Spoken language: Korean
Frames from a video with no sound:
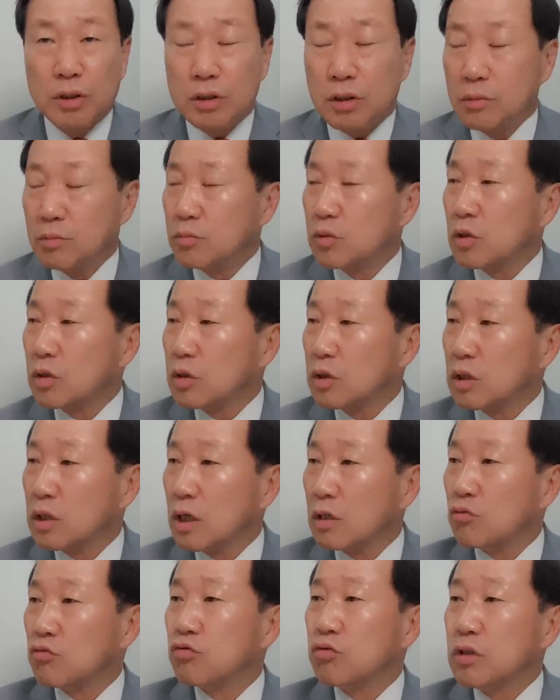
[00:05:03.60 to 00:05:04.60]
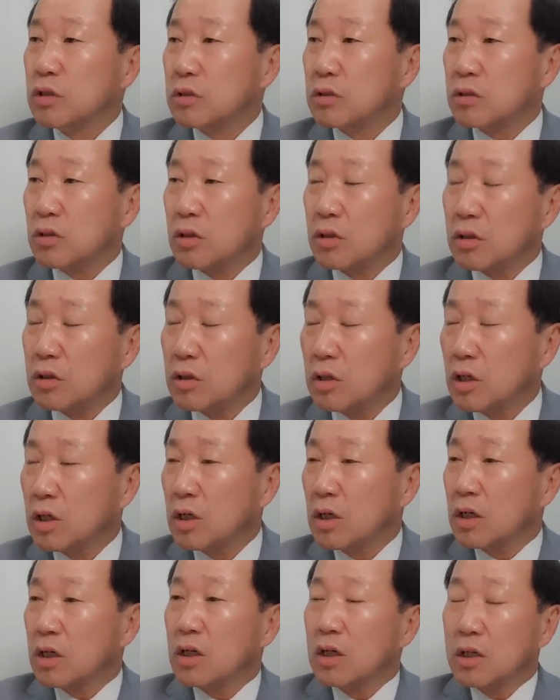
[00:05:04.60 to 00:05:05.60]
김정은이가 우이, 저,
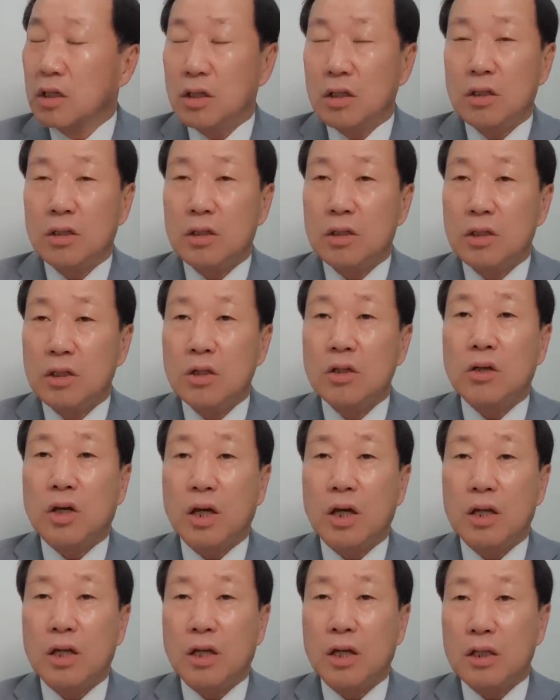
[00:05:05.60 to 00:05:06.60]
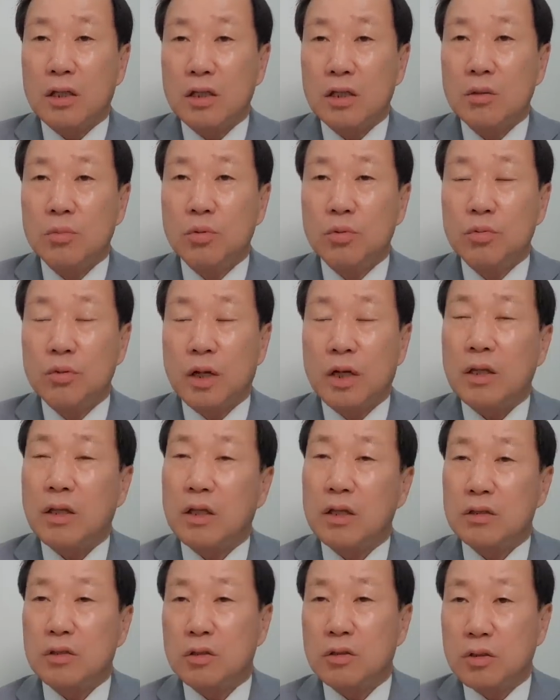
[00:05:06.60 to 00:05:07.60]
이렇게 이렇게 이 부분에
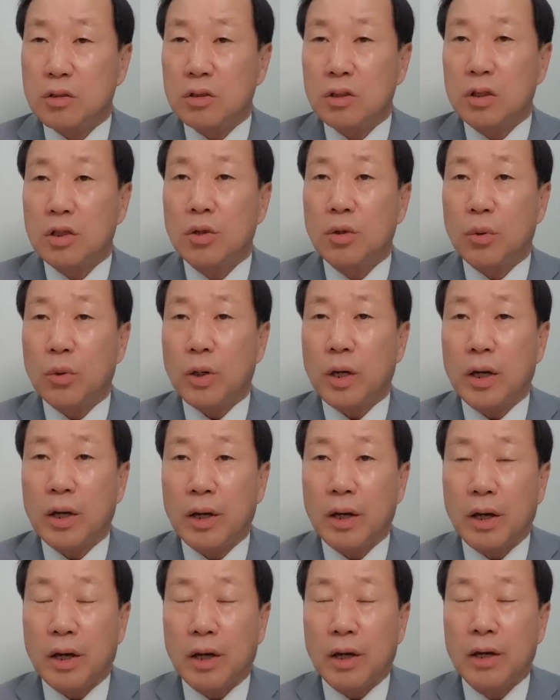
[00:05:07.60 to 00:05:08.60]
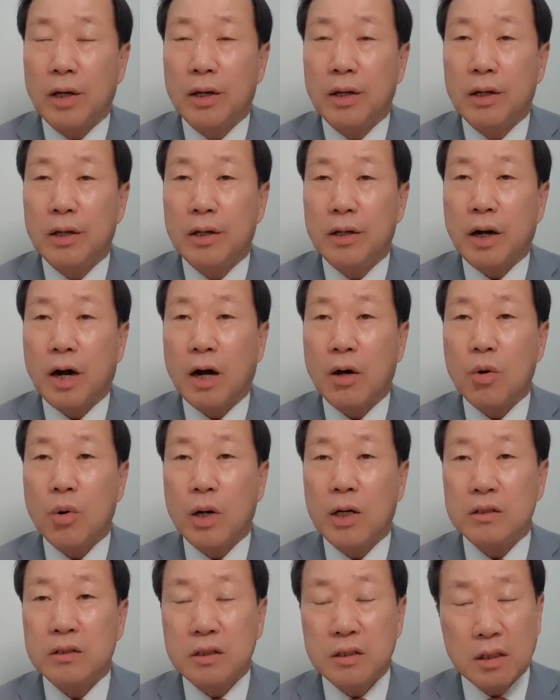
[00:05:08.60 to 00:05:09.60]
대해서 이렇게 해. 라고
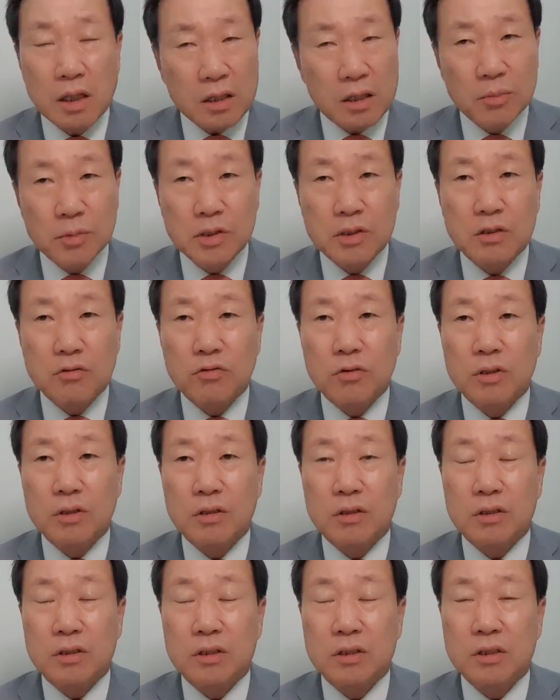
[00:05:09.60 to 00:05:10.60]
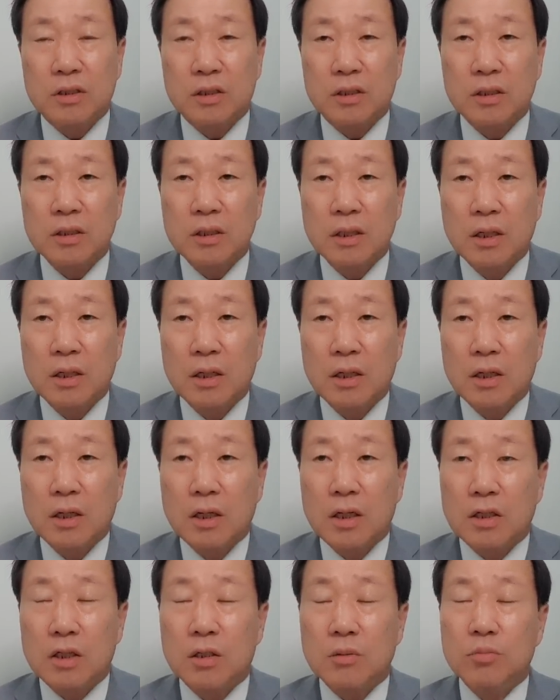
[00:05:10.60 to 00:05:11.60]
했을 때 힘을 쓰고 있는 것이지,
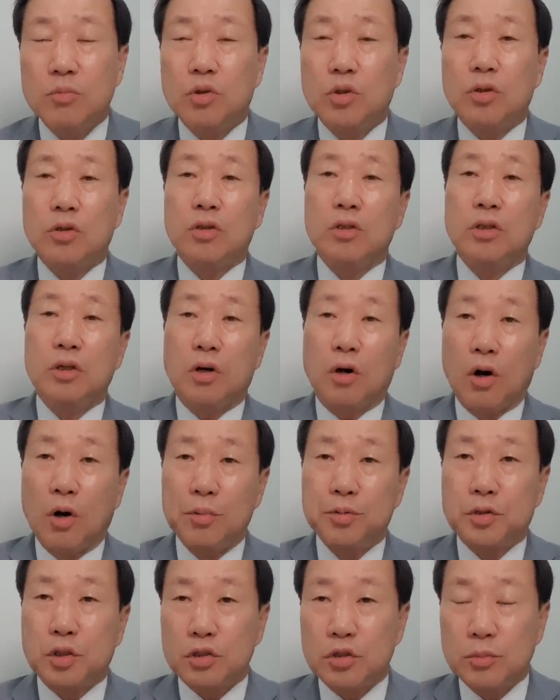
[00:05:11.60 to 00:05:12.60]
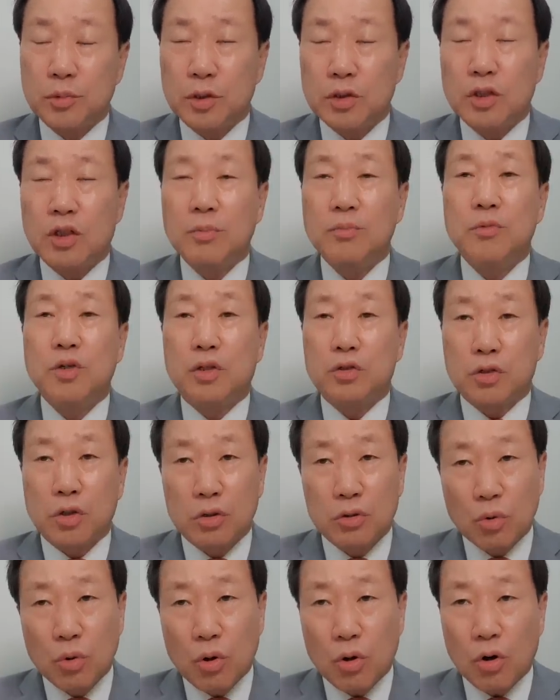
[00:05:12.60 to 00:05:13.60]
김정은이 없어지면
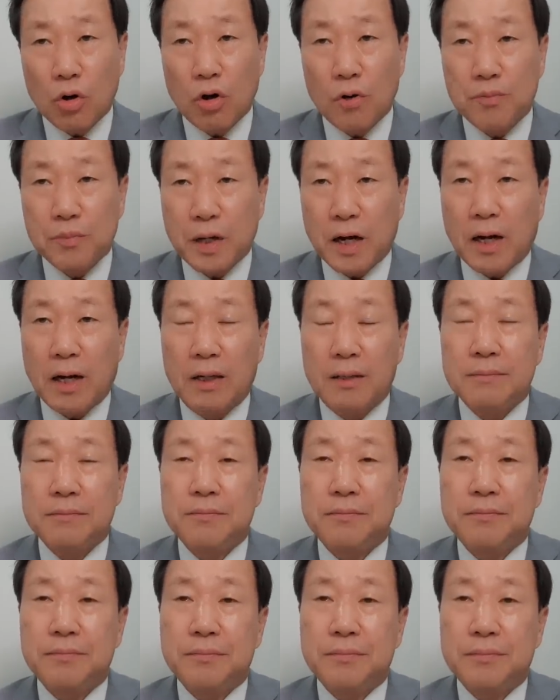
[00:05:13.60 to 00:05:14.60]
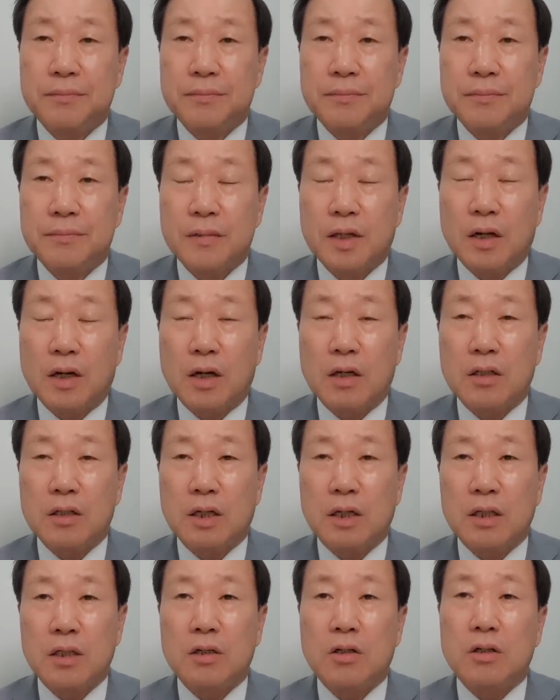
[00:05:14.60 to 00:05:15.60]
김여정도 없다. 그러니까
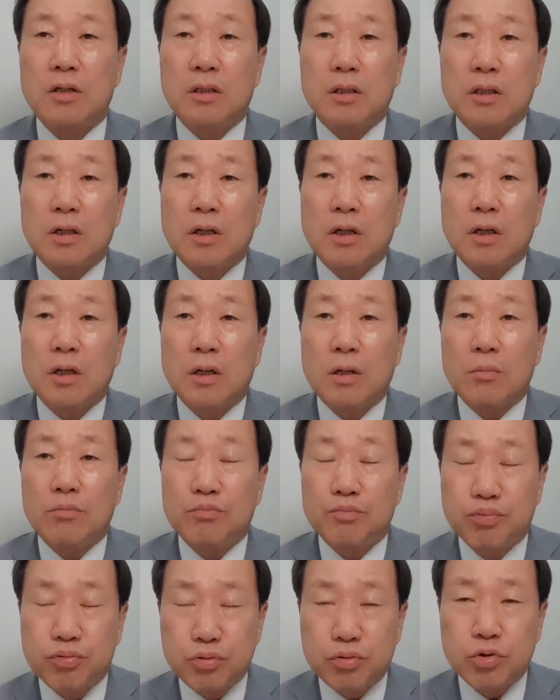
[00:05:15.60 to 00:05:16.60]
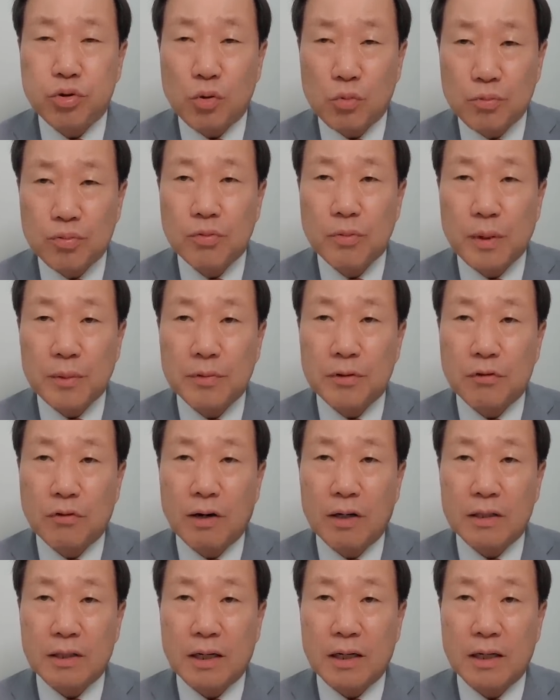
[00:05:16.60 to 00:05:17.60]
그냥 이거는 부속품에
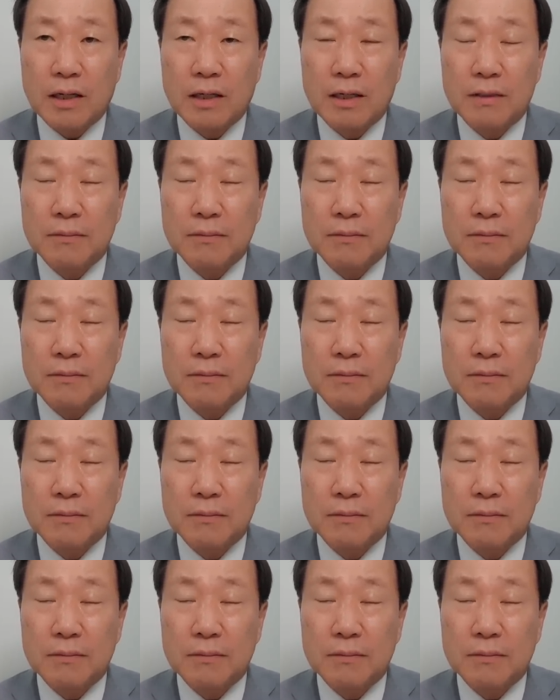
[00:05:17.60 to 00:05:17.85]
불과하다.